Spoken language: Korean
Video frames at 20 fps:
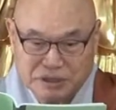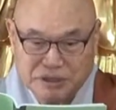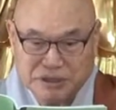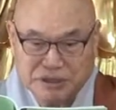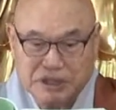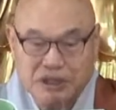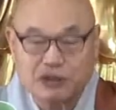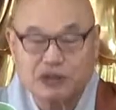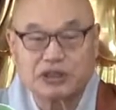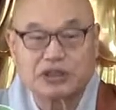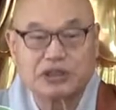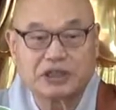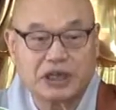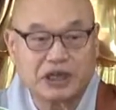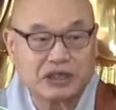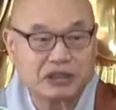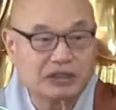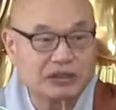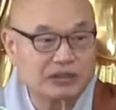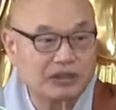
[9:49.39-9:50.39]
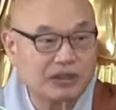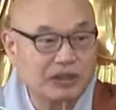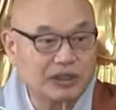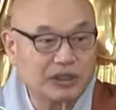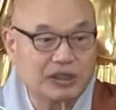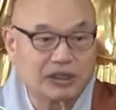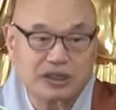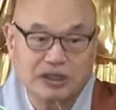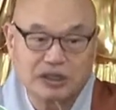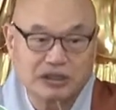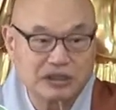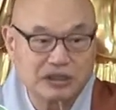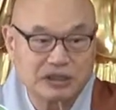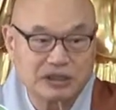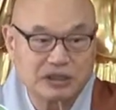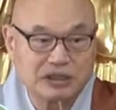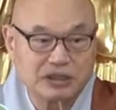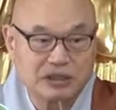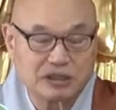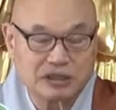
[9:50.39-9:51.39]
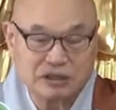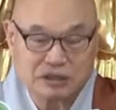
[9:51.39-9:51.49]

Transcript: 그 차원이 다른 거죠. 영해. 어.